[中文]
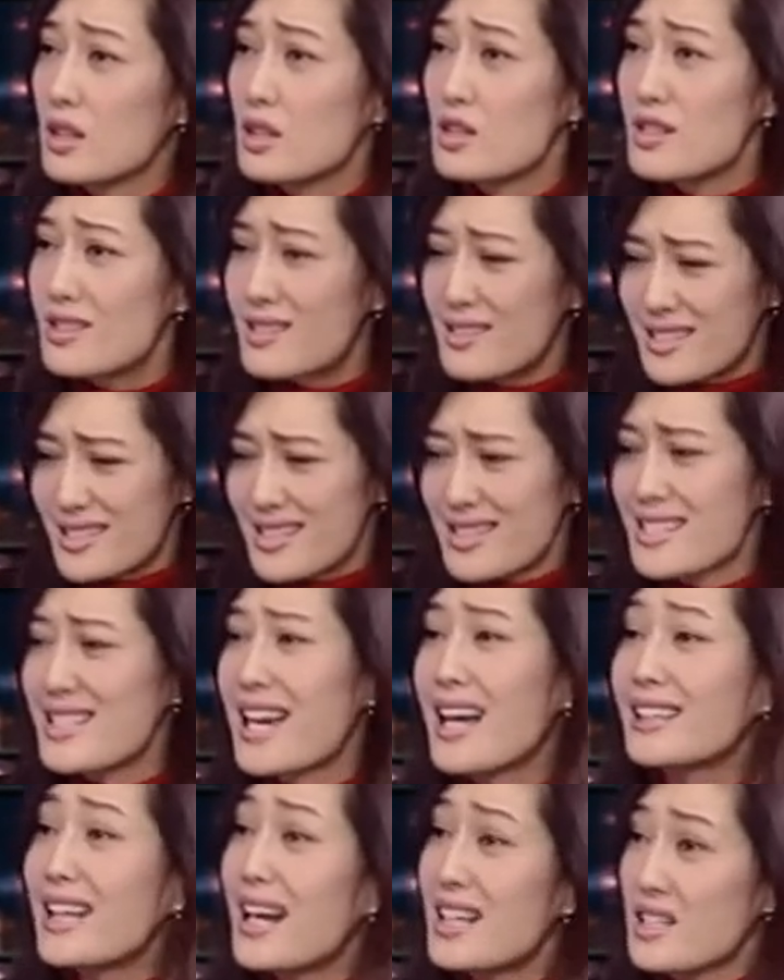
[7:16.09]
你一
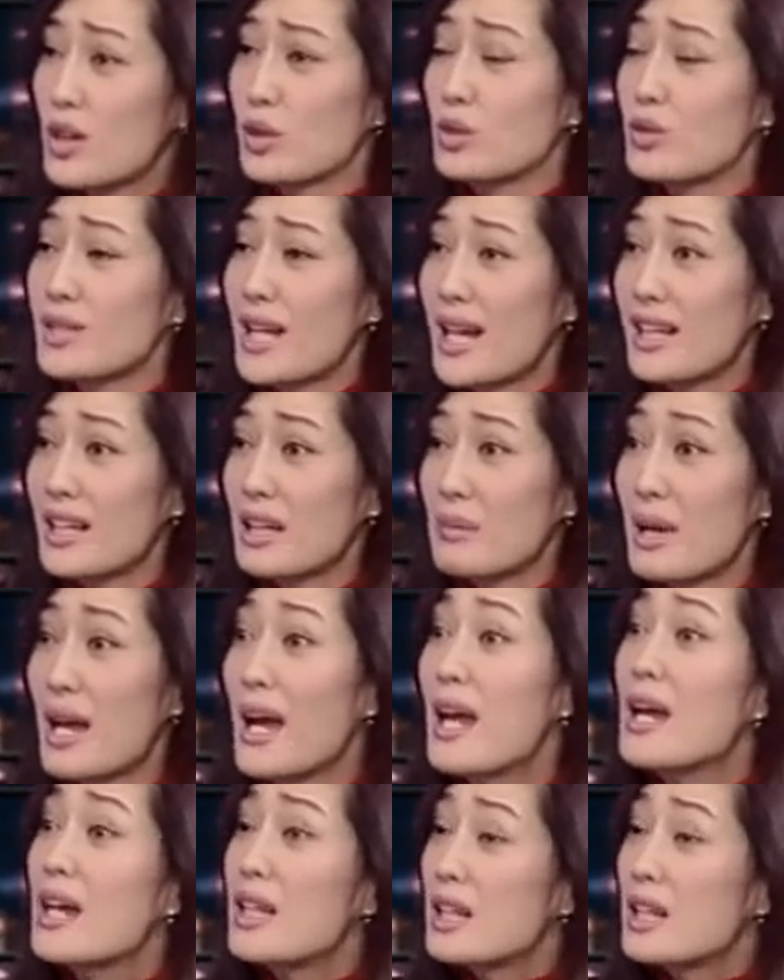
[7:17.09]
家大小都在里面。